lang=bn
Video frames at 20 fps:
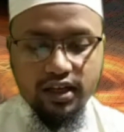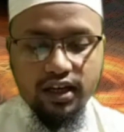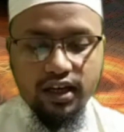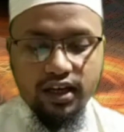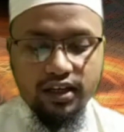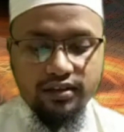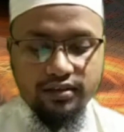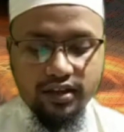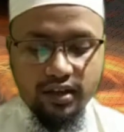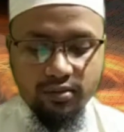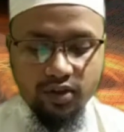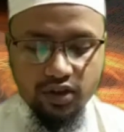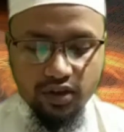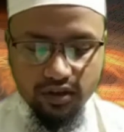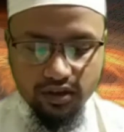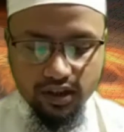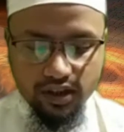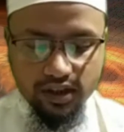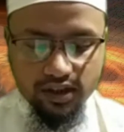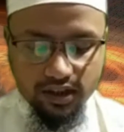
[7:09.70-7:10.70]
ইসলামী
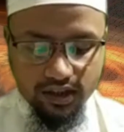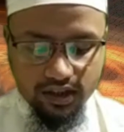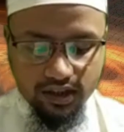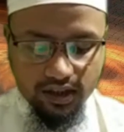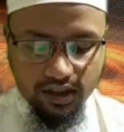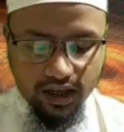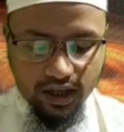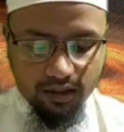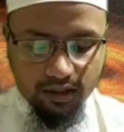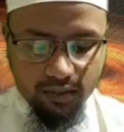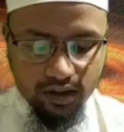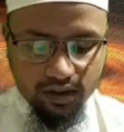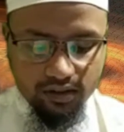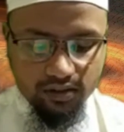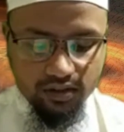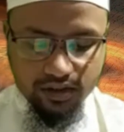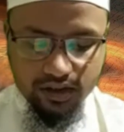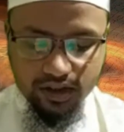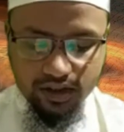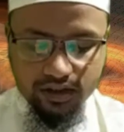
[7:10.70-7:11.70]
শরীয়তে একমাত্র
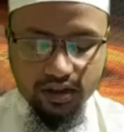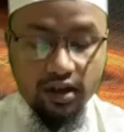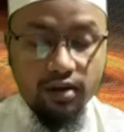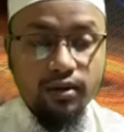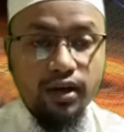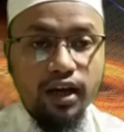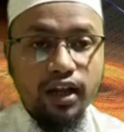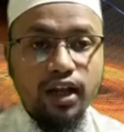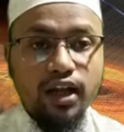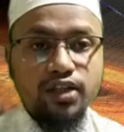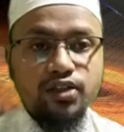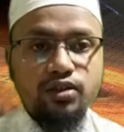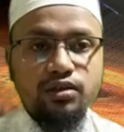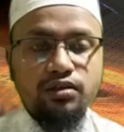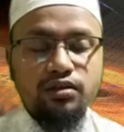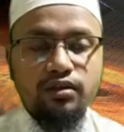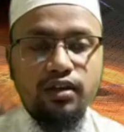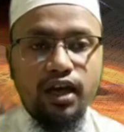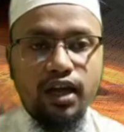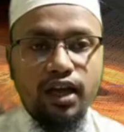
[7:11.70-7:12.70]
সিজদা হবে আল্লাহর
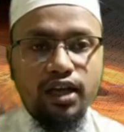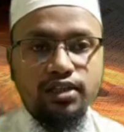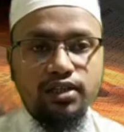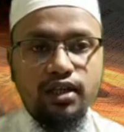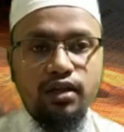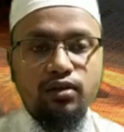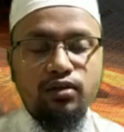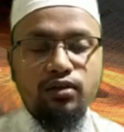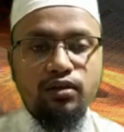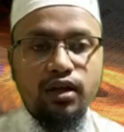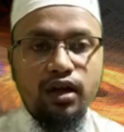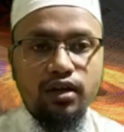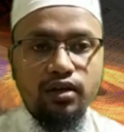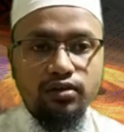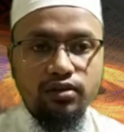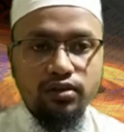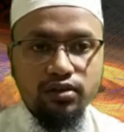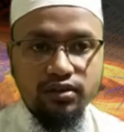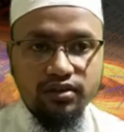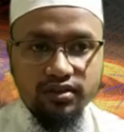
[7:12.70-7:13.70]
জন্য আল্লাহ ছাড়া অন্য
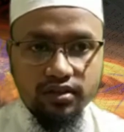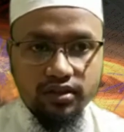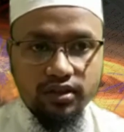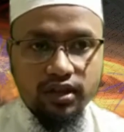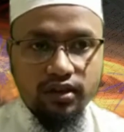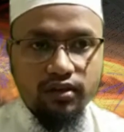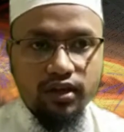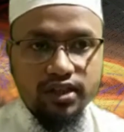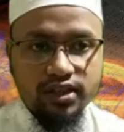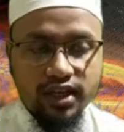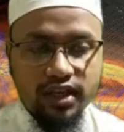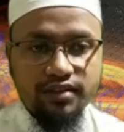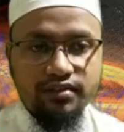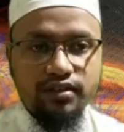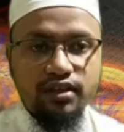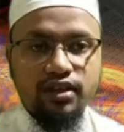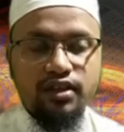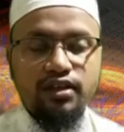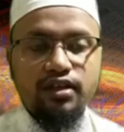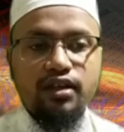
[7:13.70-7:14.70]
কারোর জন্য সিদ্ধা করা জায়েজ
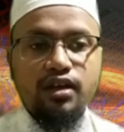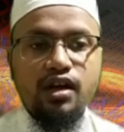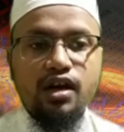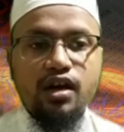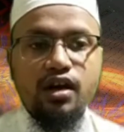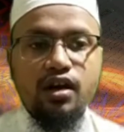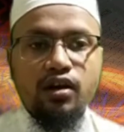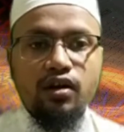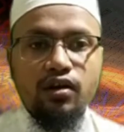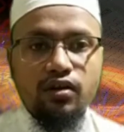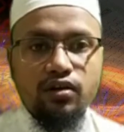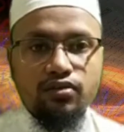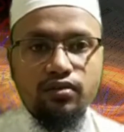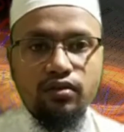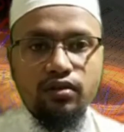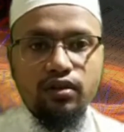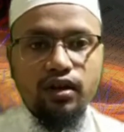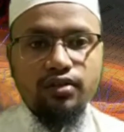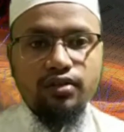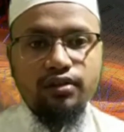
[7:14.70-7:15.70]
নেই
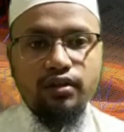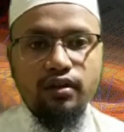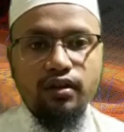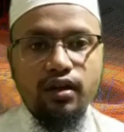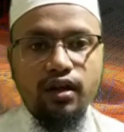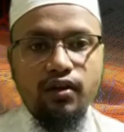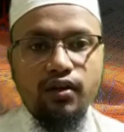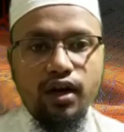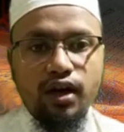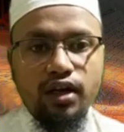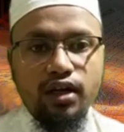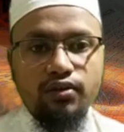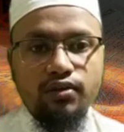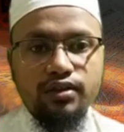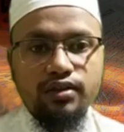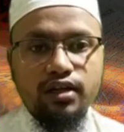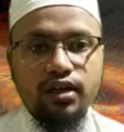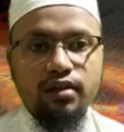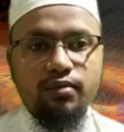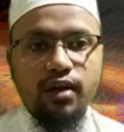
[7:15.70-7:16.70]
রসুল্লাহ সাল আলী
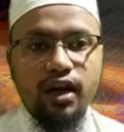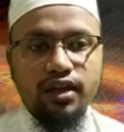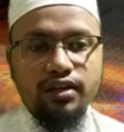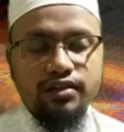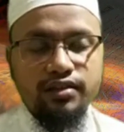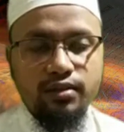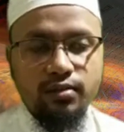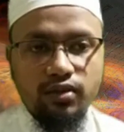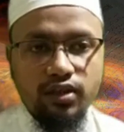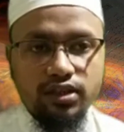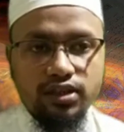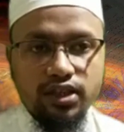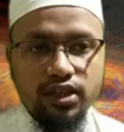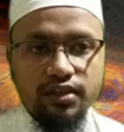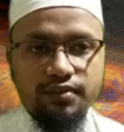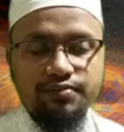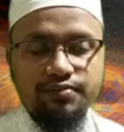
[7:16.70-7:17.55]
হাসাল্লাম হাদিসে বলেছেন